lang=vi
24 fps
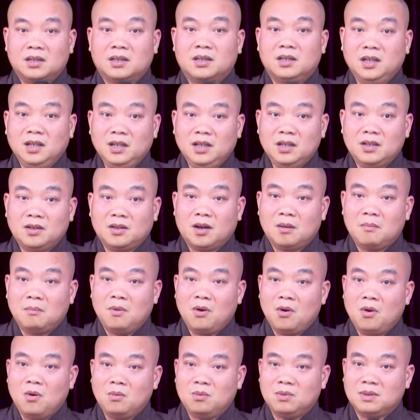chỉ có
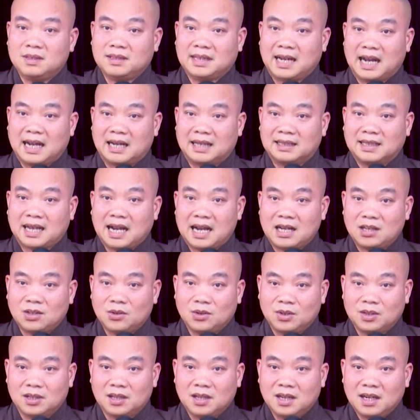bốn trạng thái
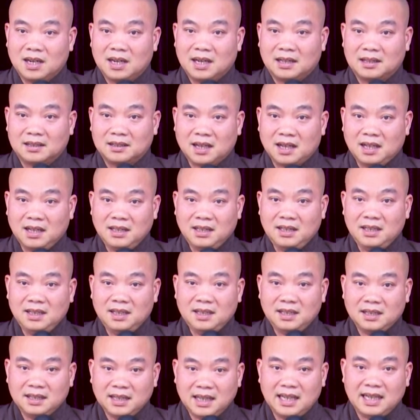thôi là
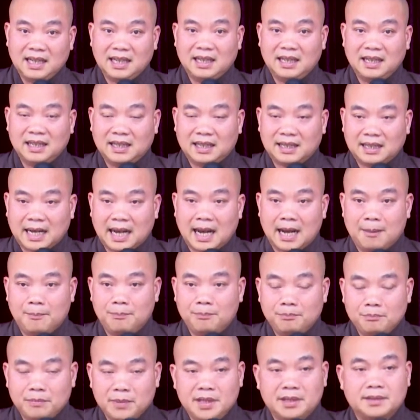thấy nghe
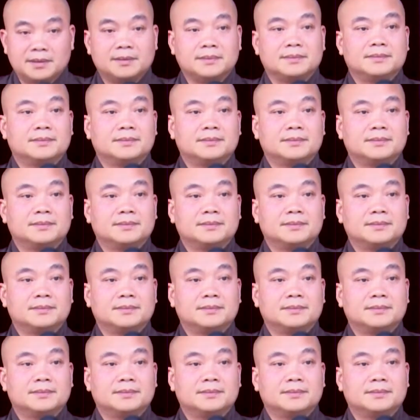cảm biết